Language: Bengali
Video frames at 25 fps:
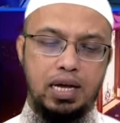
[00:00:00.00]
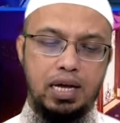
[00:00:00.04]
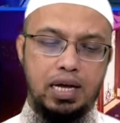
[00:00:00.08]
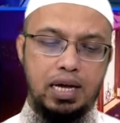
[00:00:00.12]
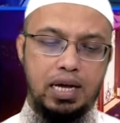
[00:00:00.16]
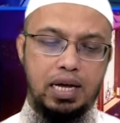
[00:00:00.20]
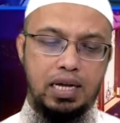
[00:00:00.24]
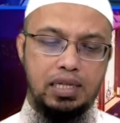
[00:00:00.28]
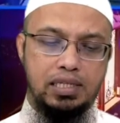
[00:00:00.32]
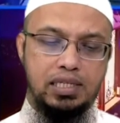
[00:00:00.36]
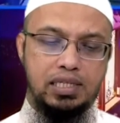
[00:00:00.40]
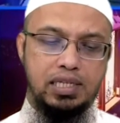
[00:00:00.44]

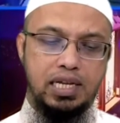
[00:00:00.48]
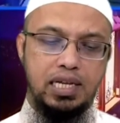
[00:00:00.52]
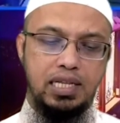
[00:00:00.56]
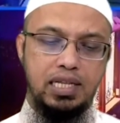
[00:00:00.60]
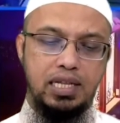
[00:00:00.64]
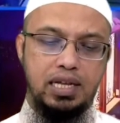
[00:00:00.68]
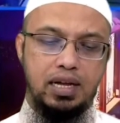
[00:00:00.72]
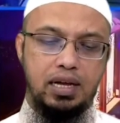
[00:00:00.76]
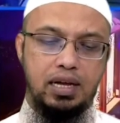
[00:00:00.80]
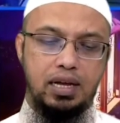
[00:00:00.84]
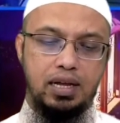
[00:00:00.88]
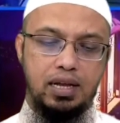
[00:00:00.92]
আল
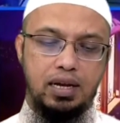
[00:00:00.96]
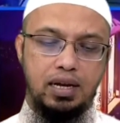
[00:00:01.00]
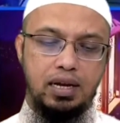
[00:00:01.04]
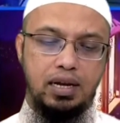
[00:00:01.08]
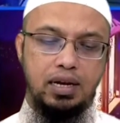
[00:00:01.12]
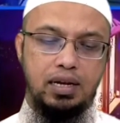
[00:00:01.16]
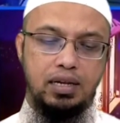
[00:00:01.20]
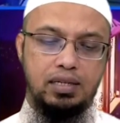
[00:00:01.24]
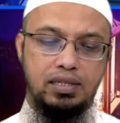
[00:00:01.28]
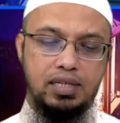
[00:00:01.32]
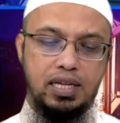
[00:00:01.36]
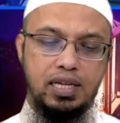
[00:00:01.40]
সাইদে আল
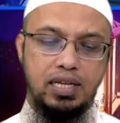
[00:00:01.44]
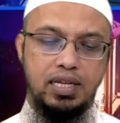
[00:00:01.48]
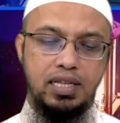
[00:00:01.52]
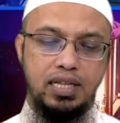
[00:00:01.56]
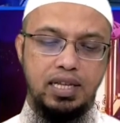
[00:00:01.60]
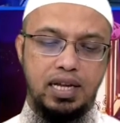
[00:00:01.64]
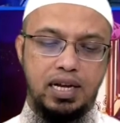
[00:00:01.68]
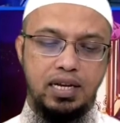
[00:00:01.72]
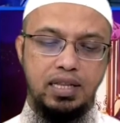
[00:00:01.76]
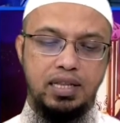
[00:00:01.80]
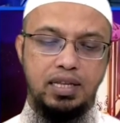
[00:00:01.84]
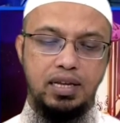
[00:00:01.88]
সাইয়েদ
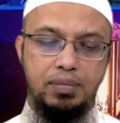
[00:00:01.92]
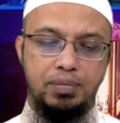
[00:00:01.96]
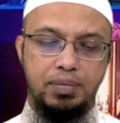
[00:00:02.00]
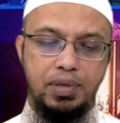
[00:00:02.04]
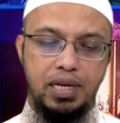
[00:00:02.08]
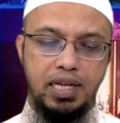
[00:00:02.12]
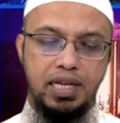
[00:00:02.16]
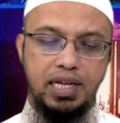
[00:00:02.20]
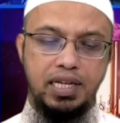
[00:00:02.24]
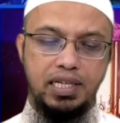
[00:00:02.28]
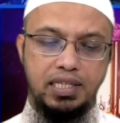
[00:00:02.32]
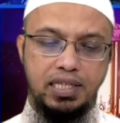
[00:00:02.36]
ইয়ারি থেকে আপনি
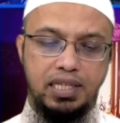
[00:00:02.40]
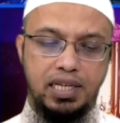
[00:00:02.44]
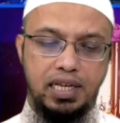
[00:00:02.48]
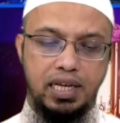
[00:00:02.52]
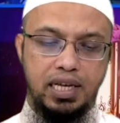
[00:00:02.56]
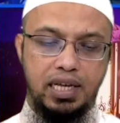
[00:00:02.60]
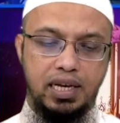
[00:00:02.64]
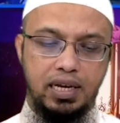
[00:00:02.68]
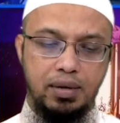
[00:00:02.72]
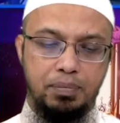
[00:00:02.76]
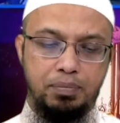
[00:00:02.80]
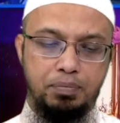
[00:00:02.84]

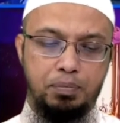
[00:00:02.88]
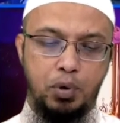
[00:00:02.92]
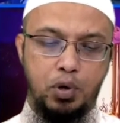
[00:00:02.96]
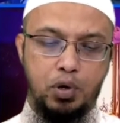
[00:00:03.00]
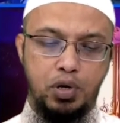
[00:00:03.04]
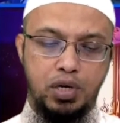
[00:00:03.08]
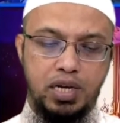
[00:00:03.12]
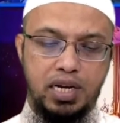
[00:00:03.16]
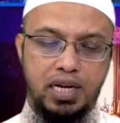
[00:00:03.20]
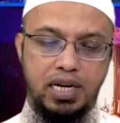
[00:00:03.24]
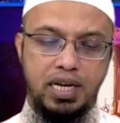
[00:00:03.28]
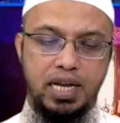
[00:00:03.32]
লিখেছেন
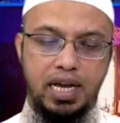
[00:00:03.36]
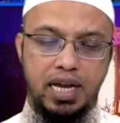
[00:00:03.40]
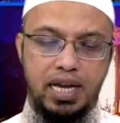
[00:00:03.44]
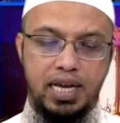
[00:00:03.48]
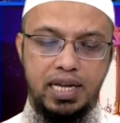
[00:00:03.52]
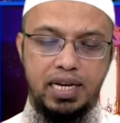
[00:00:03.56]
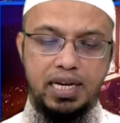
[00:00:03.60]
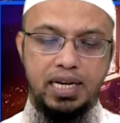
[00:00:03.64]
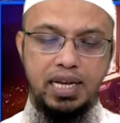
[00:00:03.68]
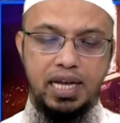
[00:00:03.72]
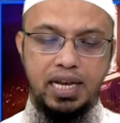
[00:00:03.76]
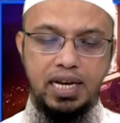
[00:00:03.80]
পণ্যের
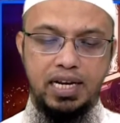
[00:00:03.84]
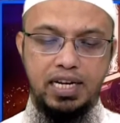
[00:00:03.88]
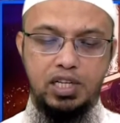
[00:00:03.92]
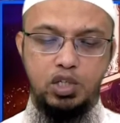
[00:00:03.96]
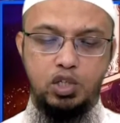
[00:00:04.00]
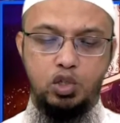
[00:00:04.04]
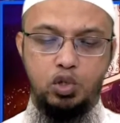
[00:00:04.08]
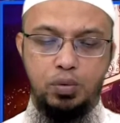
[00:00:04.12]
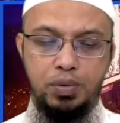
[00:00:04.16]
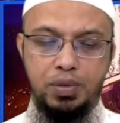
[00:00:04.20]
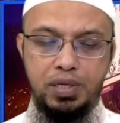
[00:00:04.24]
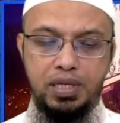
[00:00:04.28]
গায়ে নারীর
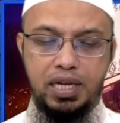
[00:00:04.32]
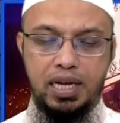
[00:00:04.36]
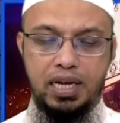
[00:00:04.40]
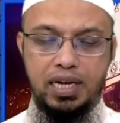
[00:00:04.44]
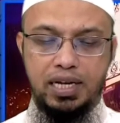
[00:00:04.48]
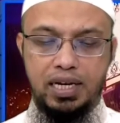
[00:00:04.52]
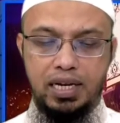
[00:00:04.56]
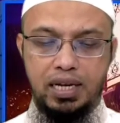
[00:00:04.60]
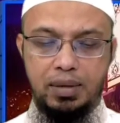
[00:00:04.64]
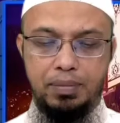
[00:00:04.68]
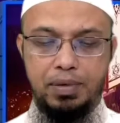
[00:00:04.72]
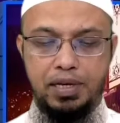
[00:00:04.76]
ছবি
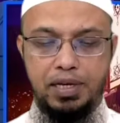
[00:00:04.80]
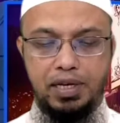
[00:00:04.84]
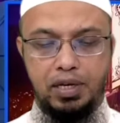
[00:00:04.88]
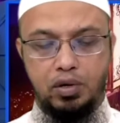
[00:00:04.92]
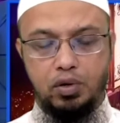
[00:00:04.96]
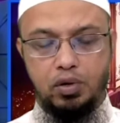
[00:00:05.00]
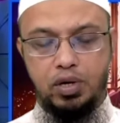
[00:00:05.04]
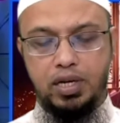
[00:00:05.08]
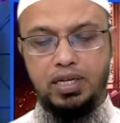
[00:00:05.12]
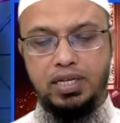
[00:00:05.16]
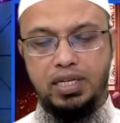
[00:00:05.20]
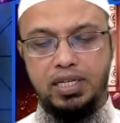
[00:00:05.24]
থাকলে বিক্রি
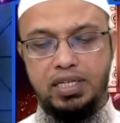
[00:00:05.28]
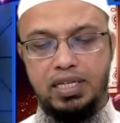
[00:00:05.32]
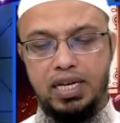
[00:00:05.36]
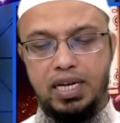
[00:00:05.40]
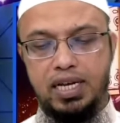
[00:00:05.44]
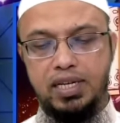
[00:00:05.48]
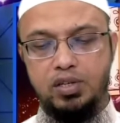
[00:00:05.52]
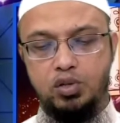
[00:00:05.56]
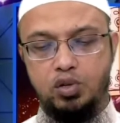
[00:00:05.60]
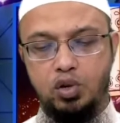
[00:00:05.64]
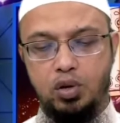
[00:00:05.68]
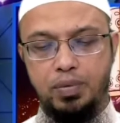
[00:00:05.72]
করা কি
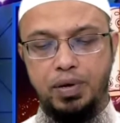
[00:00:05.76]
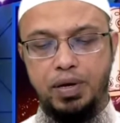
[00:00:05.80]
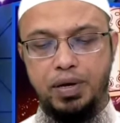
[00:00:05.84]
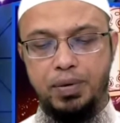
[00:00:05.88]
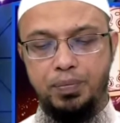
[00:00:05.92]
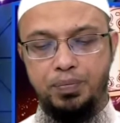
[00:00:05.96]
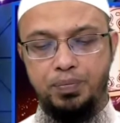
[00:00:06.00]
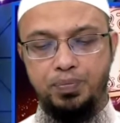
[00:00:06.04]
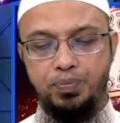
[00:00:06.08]
জায়েজ হবে